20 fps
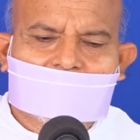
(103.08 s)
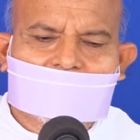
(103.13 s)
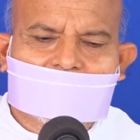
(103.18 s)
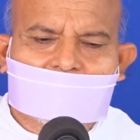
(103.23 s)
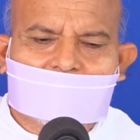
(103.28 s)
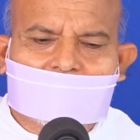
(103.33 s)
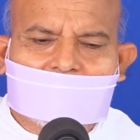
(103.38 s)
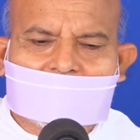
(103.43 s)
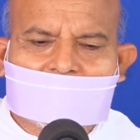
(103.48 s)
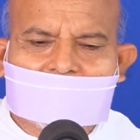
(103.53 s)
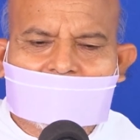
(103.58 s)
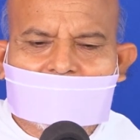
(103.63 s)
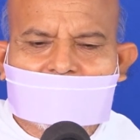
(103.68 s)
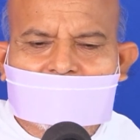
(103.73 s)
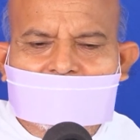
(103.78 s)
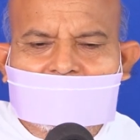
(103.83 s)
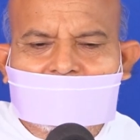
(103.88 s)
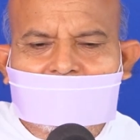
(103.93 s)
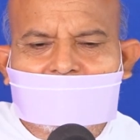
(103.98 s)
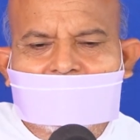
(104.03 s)
इस मानव
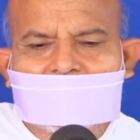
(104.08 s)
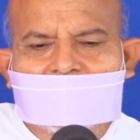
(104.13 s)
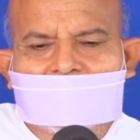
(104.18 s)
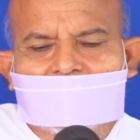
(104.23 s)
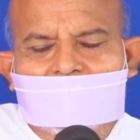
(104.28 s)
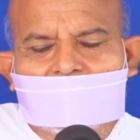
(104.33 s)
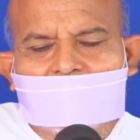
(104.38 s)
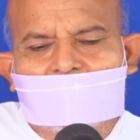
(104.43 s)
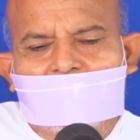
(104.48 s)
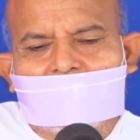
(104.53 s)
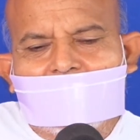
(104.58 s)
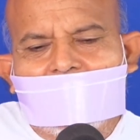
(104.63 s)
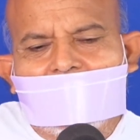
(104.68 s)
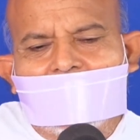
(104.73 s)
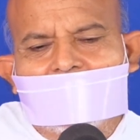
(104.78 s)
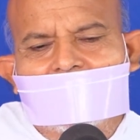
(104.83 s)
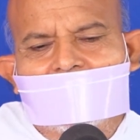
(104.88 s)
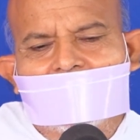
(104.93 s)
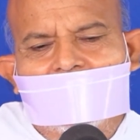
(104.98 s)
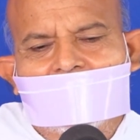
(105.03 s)
जीवन के
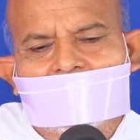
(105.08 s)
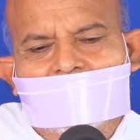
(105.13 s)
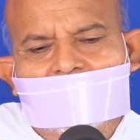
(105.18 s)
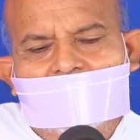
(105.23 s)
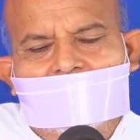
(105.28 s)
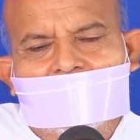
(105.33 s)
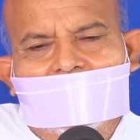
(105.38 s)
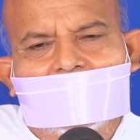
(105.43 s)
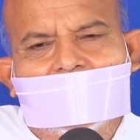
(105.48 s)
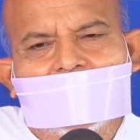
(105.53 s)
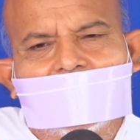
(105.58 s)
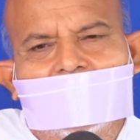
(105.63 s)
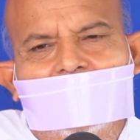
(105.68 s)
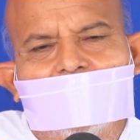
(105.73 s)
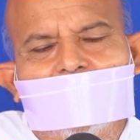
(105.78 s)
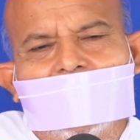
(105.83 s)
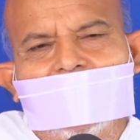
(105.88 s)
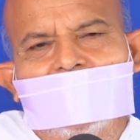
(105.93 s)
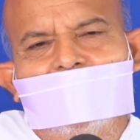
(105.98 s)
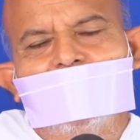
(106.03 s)
बाद नरक
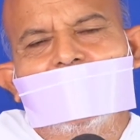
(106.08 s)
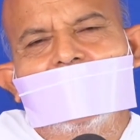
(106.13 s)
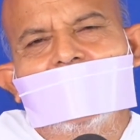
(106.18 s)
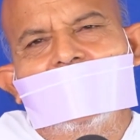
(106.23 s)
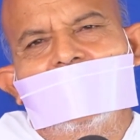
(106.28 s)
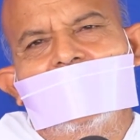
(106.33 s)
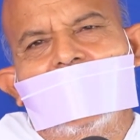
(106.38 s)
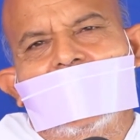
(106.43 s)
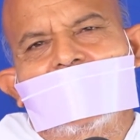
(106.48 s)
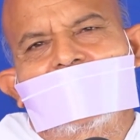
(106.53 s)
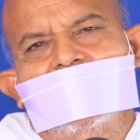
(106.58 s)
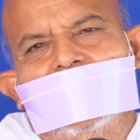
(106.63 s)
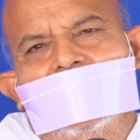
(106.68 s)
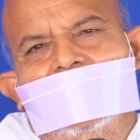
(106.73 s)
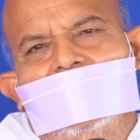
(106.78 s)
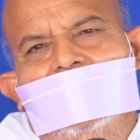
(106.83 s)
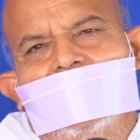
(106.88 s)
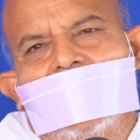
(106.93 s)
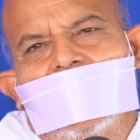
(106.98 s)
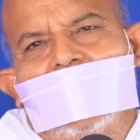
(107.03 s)
में भी जा
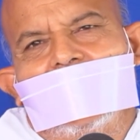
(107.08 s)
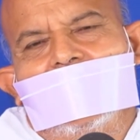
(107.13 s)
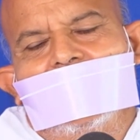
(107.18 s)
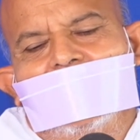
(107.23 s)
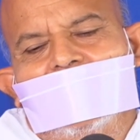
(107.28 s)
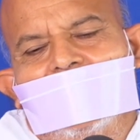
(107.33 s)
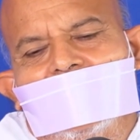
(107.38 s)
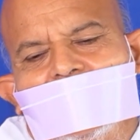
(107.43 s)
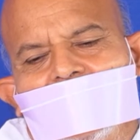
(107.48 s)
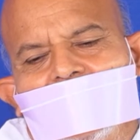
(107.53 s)
सकता है